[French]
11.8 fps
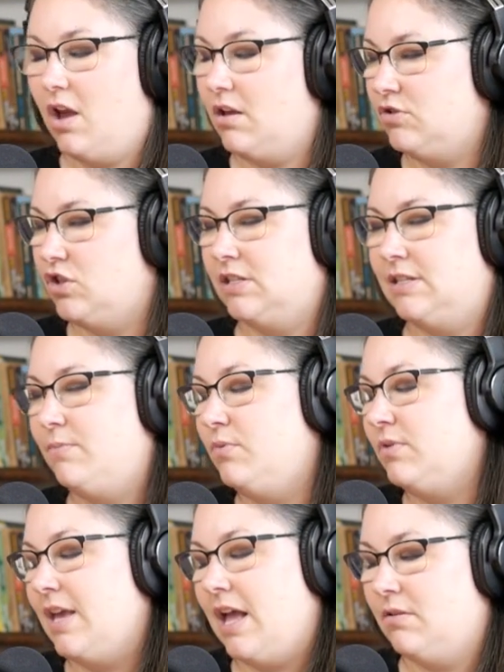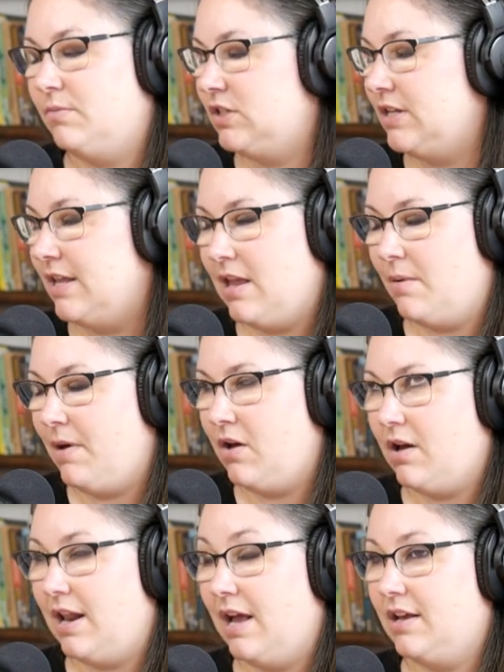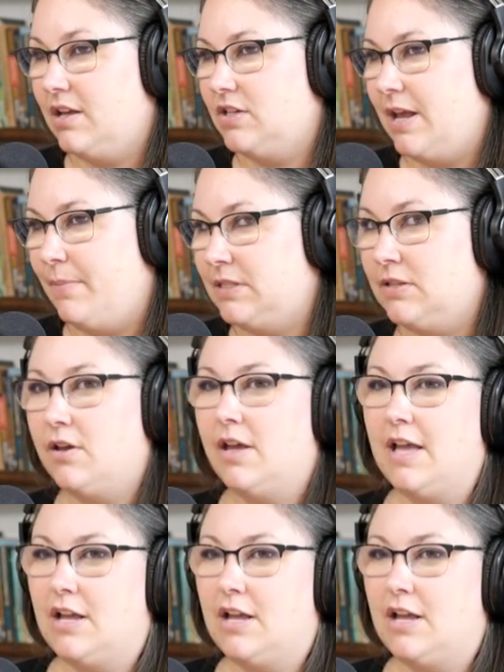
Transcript: je sais plus quand, mais j'étais tellement en colère quand j'ai appris ça.